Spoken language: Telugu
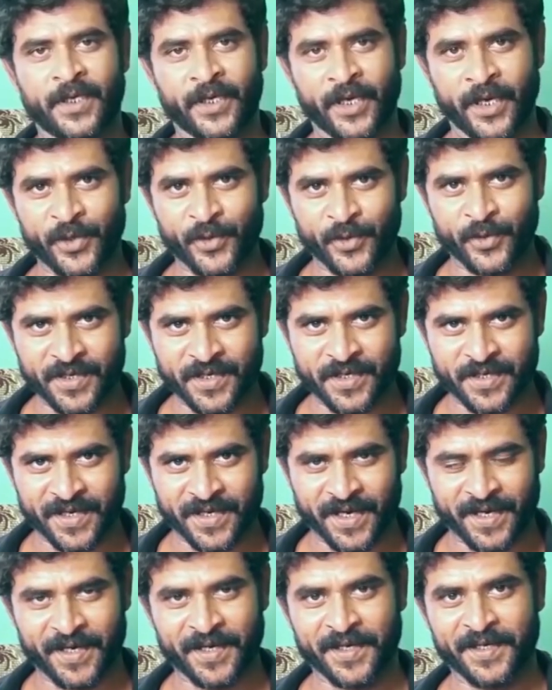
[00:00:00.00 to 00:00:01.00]
ఈ నైన్ రోజెస్
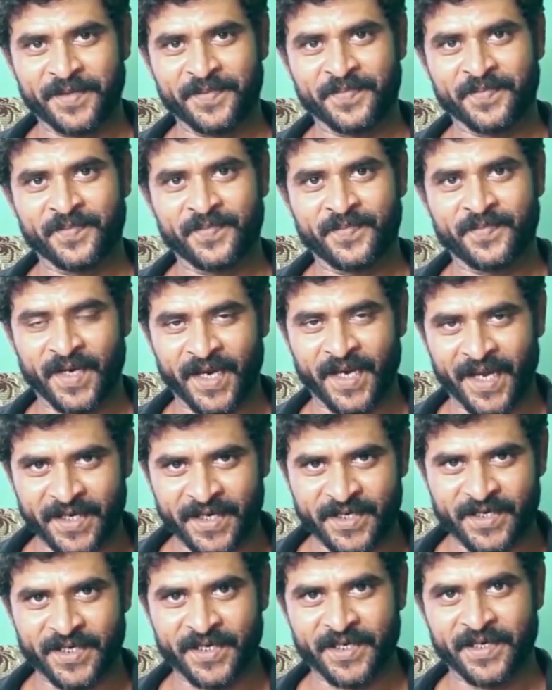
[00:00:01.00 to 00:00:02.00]
ఛానల్ని
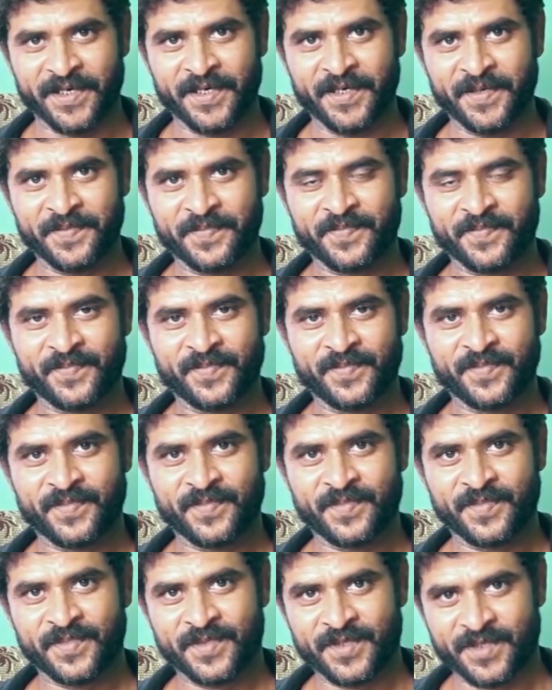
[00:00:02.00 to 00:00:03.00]
లైక్ చేయండి
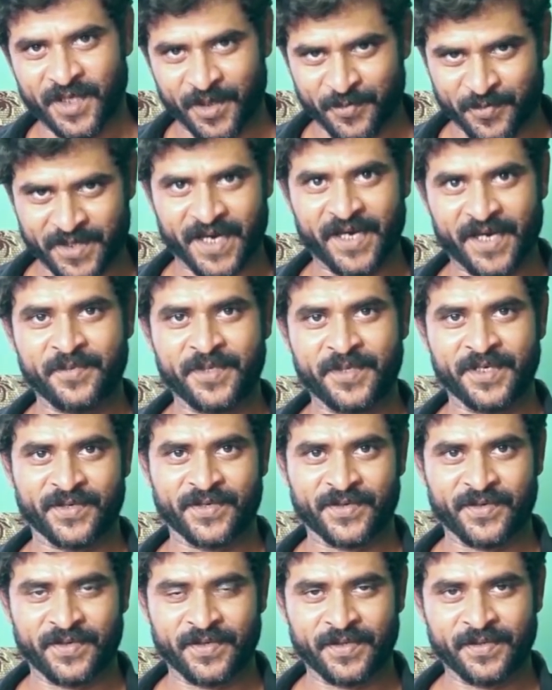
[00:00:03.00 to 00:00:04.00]
సబ్స్క్రైబ్
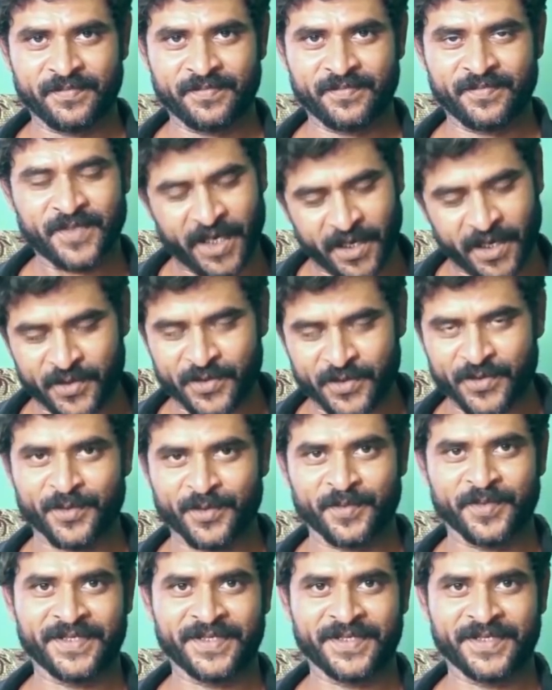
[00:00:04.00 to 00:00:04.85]
చేసుకోండి థ్యాంక్ యూ సో